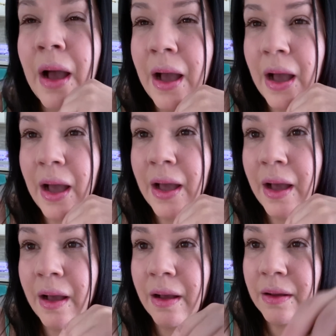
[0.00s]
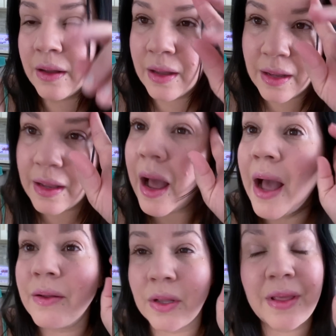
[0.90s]

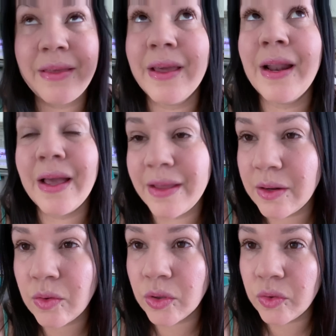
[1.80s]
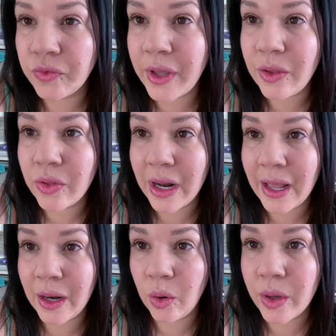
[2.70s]
ayer, ayer cuando fui a ayudarle
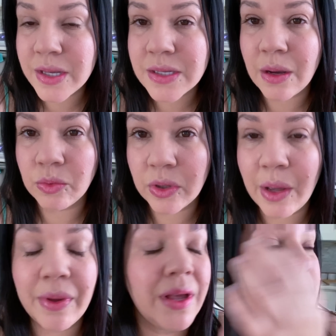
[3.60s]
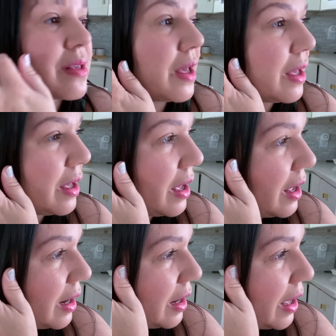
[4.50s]
a Lois, como ustedes ven, ese
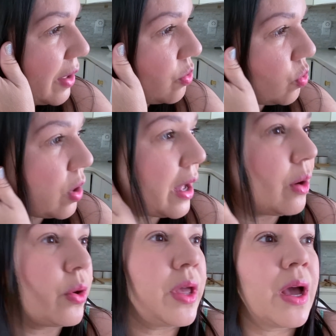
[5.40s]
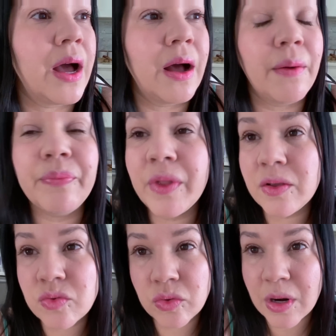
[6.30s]
te este, ayudo a
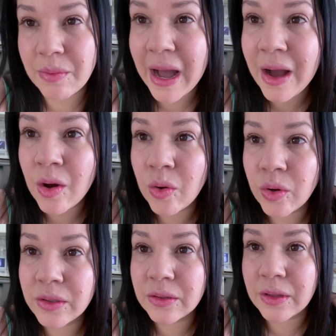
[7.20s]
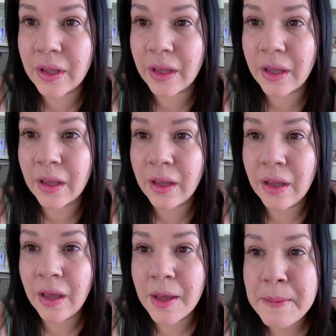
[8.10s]
en su trabajo, este,
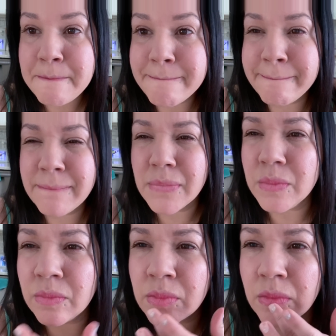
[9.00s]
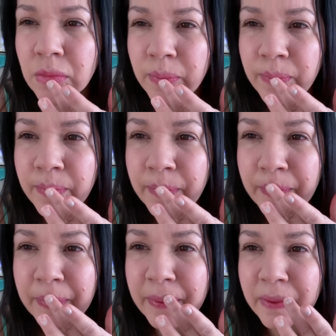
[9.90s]
mmm,
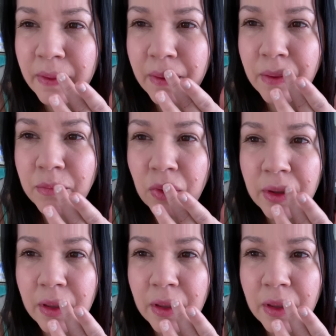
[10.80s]
se ve como aquí